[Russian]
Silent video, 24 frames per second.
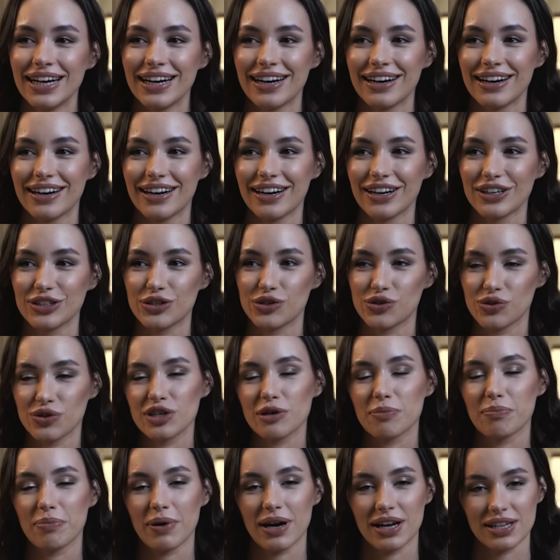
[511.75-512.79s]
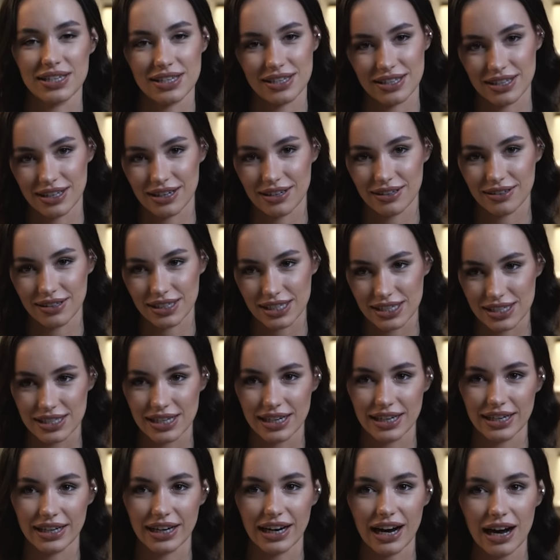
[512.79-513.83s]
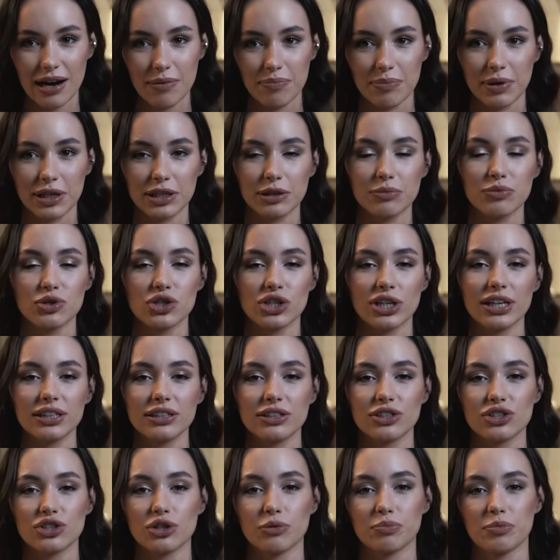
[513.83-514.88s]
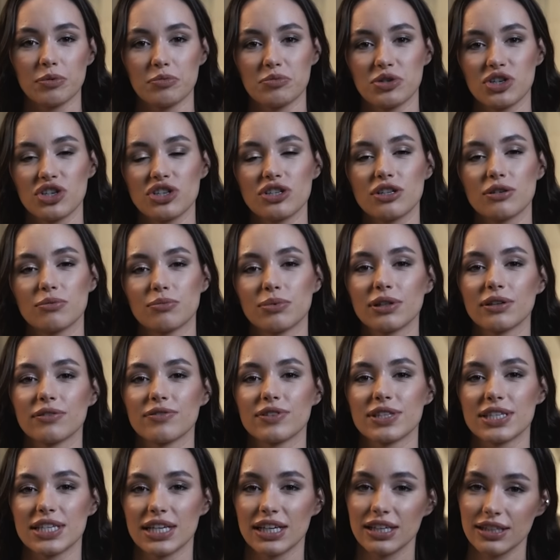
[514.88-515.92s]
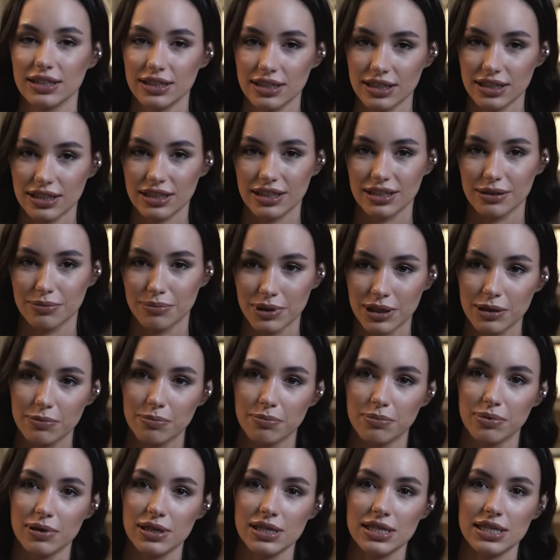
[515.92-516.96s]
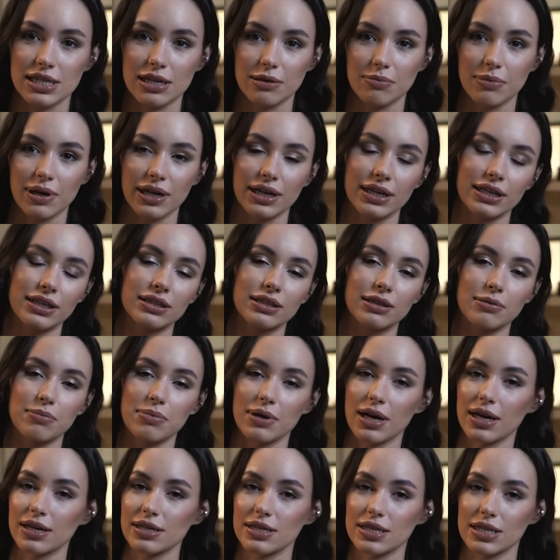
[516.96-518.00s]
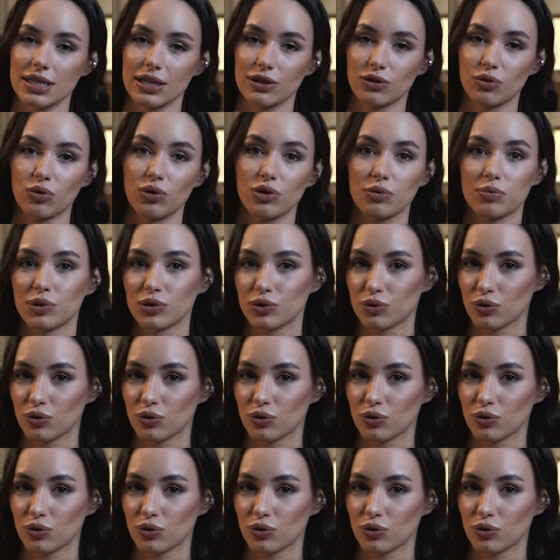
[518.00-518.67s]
а, чуть-чуть опасно издалека, поэтому желательно, чтобы помещение было в центре, и мы быстро могли добраться до любой